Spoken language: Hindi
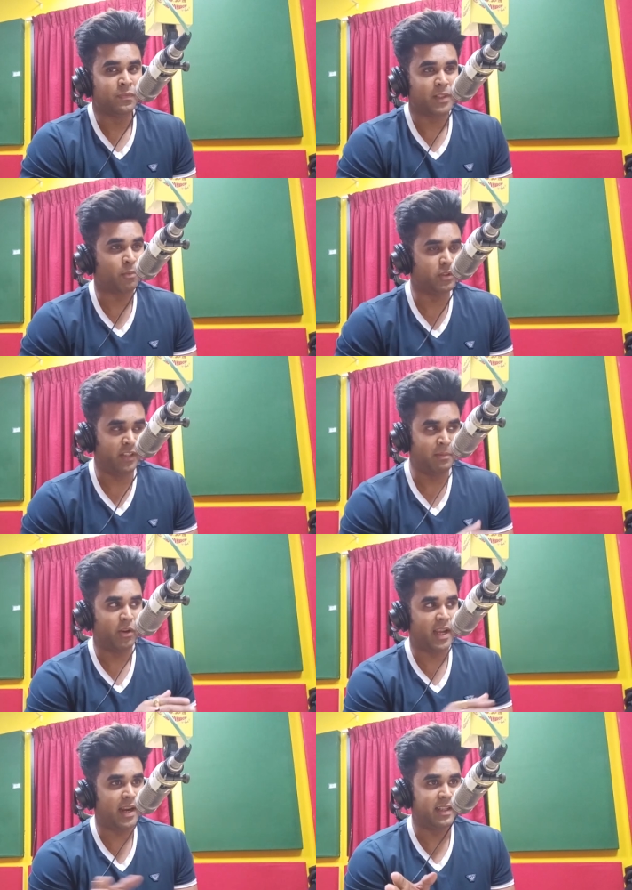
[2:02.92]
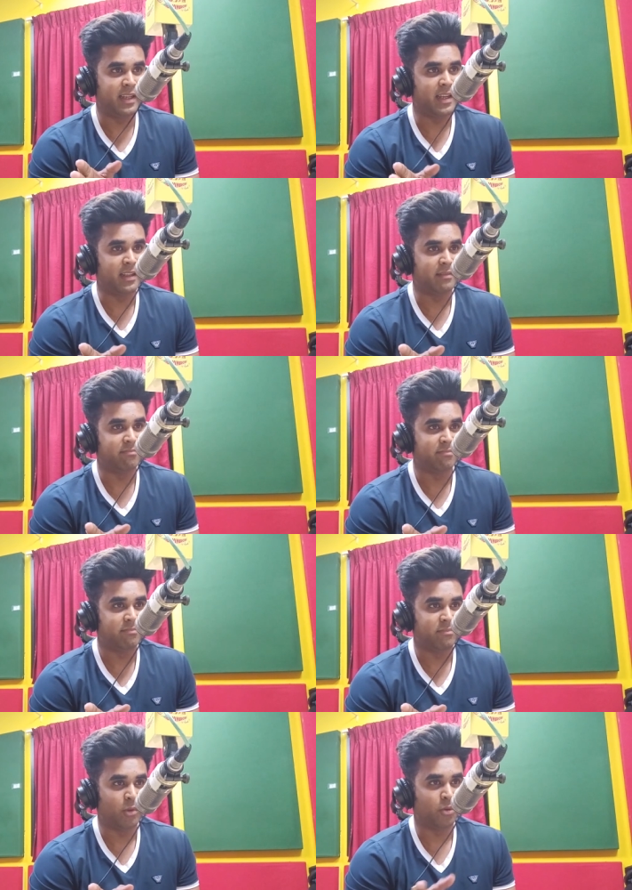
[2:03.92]
सब कुछ फ्री में हो रहा है ठीक है
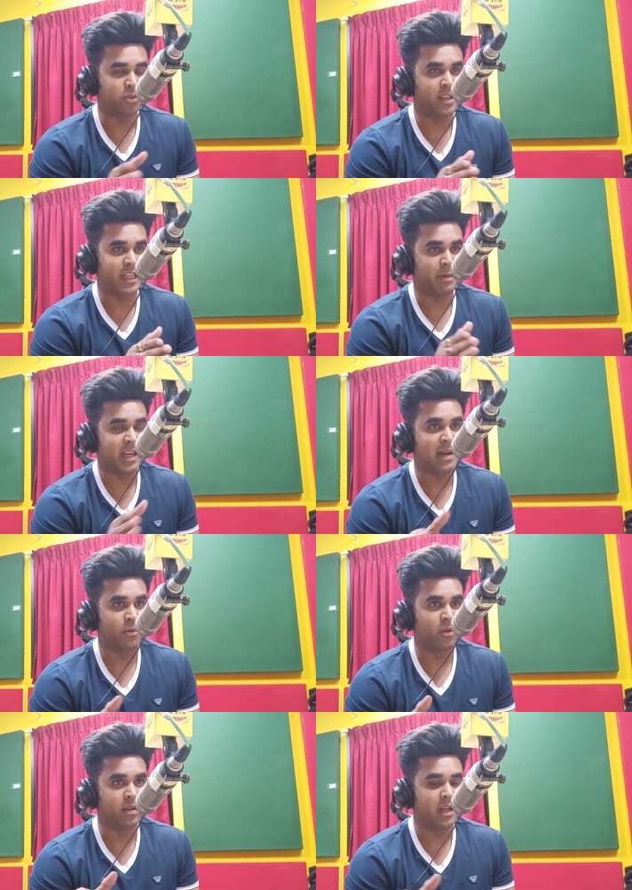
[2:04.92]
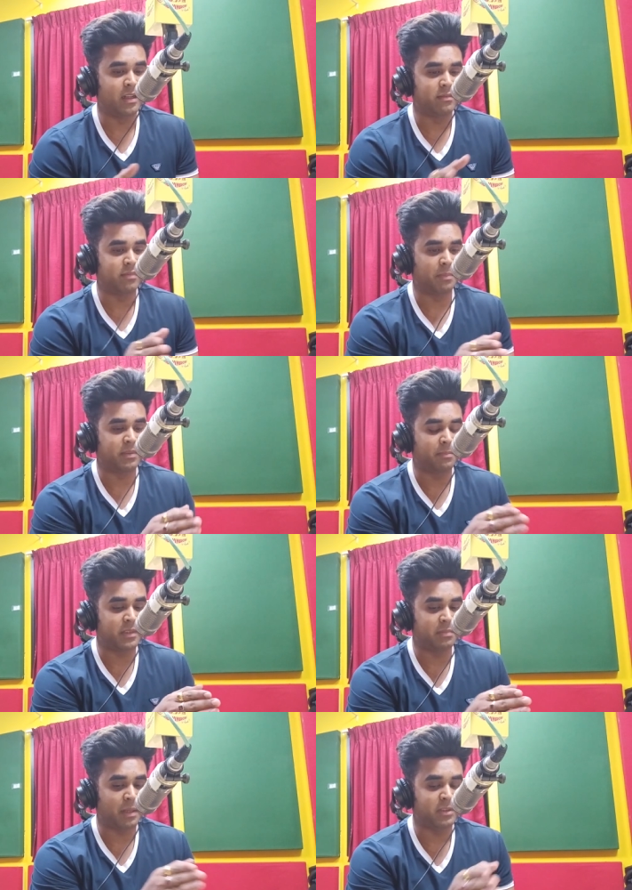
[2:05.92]
तो कुछ तो हाँ। देखना पड़ेगा ना आपको अगर सब सब
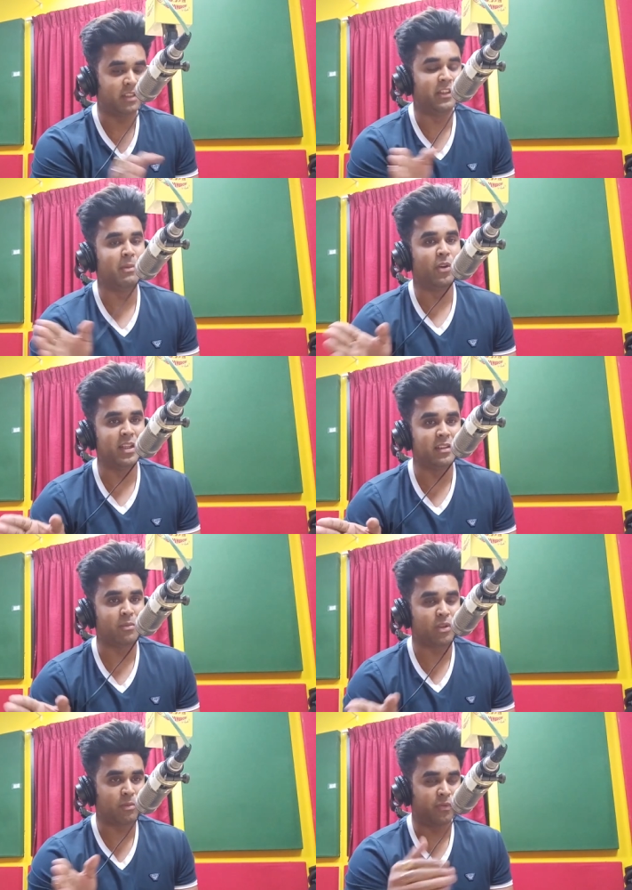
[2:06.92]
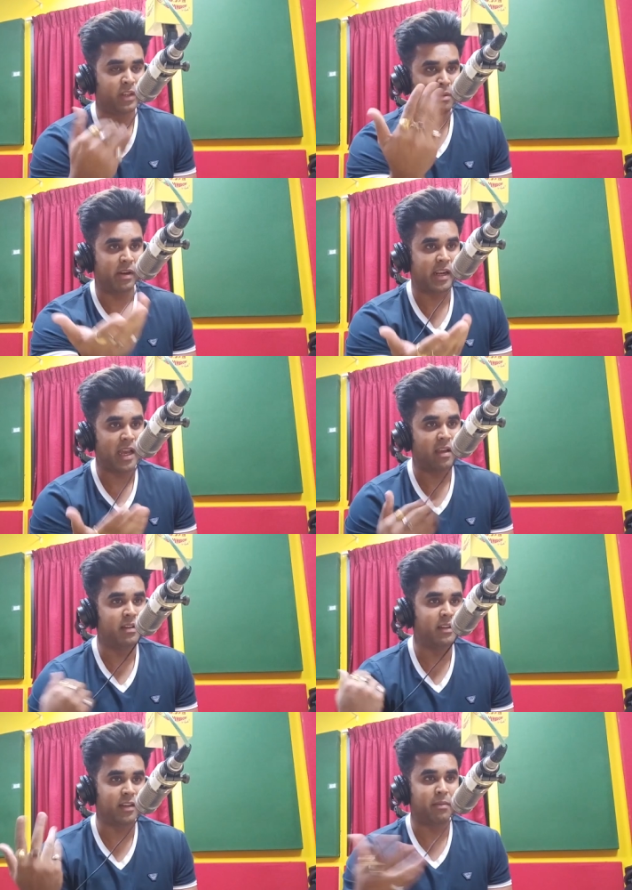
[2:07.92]
सब, सब चीज़ें फ्री में हो रही है सब कुछ आपको फ्री में मिल रहा है
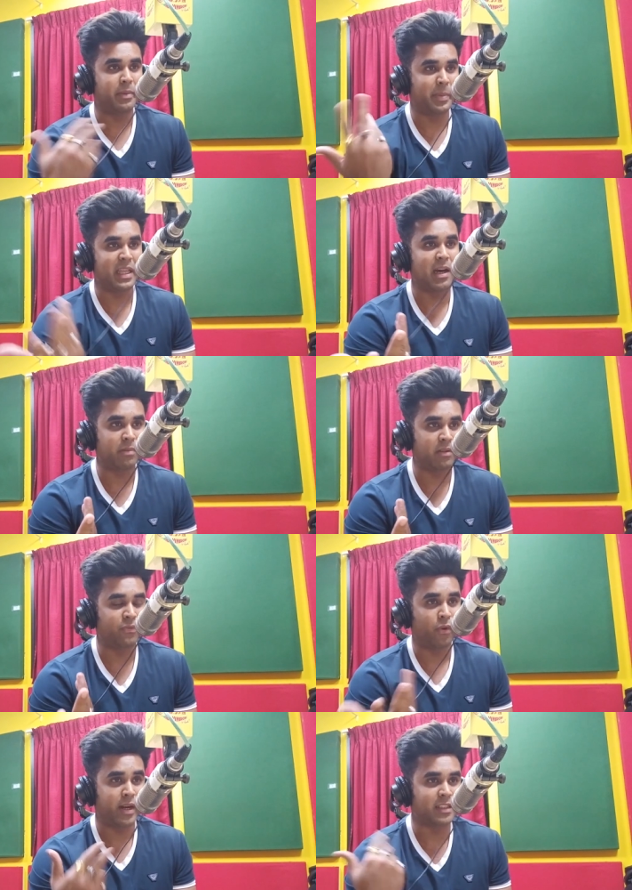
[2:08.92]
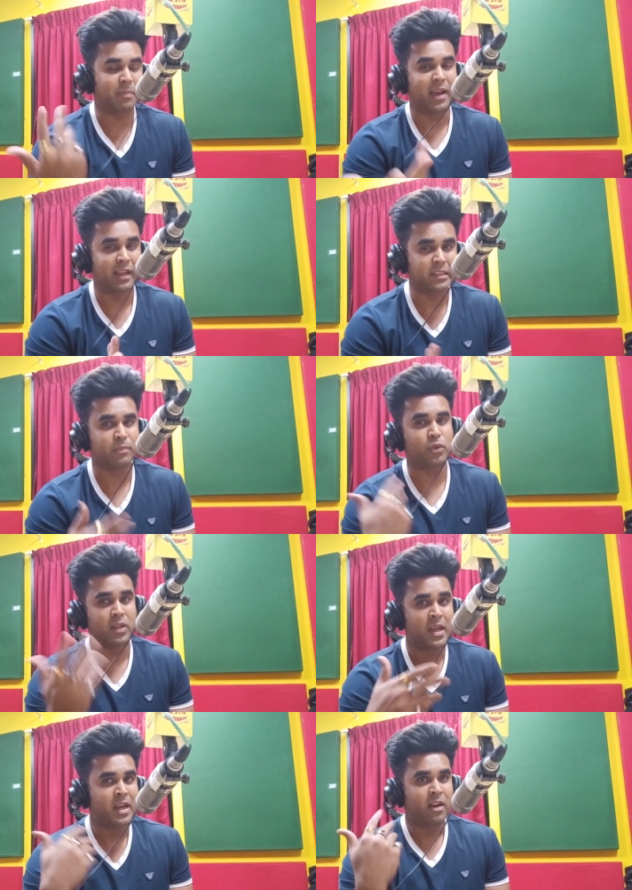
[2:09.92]
इतना बढ़िया आपका फोर नाइट्स का पैकेज है सब कुछ
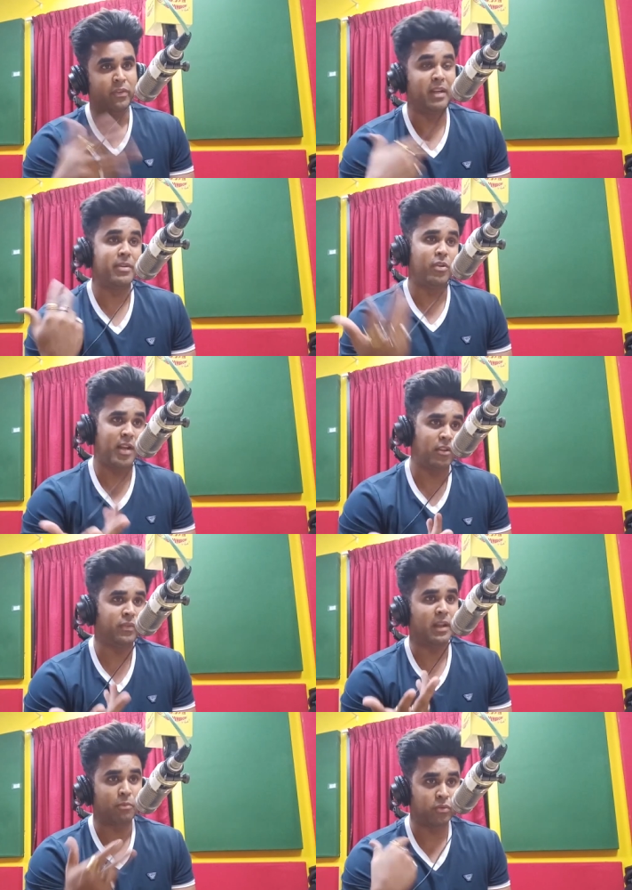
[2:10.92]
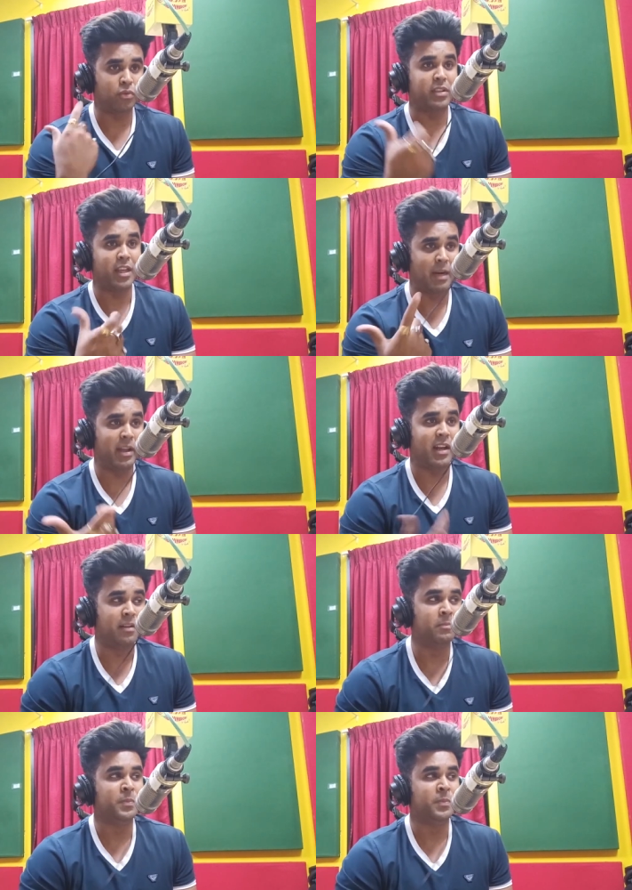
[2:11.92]
फ्री अपग्रेड हो रहा है तो फिर आपको तो कुछ देखना पड़ेगा ना